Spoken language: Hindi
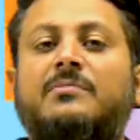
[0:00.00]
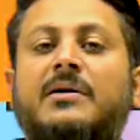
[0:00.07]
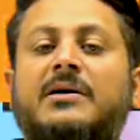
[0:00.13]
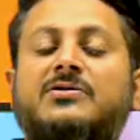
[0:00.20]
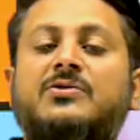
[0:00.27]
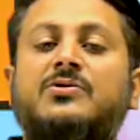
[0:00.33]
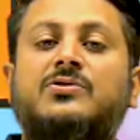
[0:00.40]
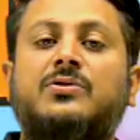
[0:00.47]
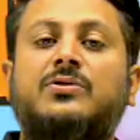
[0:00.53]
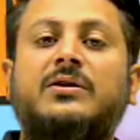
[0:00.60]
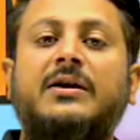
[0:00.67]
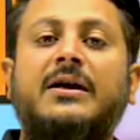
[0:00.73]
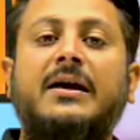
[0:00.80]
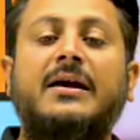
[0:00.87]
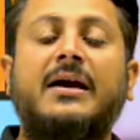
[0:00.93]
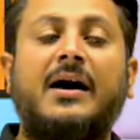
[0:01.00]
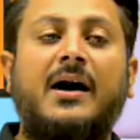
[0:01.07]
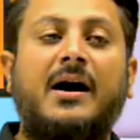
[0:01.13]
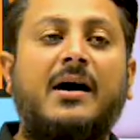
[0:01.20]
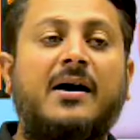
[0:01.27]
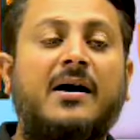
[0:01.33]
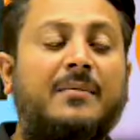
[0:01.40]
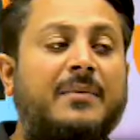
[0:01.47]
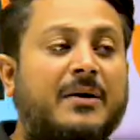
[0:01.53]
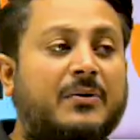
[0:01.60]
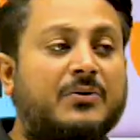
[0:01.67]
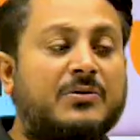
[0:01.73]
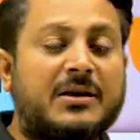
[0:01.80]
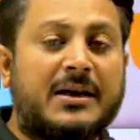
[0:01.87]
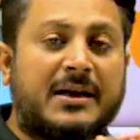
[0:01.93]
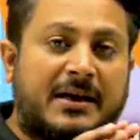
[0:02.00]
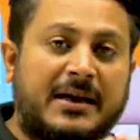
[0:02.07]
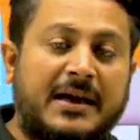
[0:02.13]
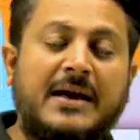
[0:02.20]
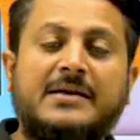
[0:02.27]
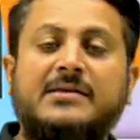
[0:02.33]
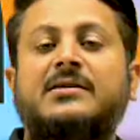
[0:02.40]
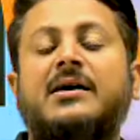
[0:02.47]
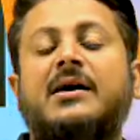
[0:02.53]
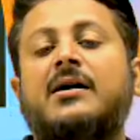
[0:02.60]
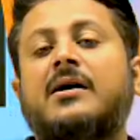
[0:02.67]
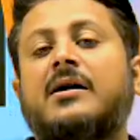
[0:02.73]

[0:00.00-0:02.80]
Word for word: महसूस होती है कि हाँ हमें कुछ एक ऐसा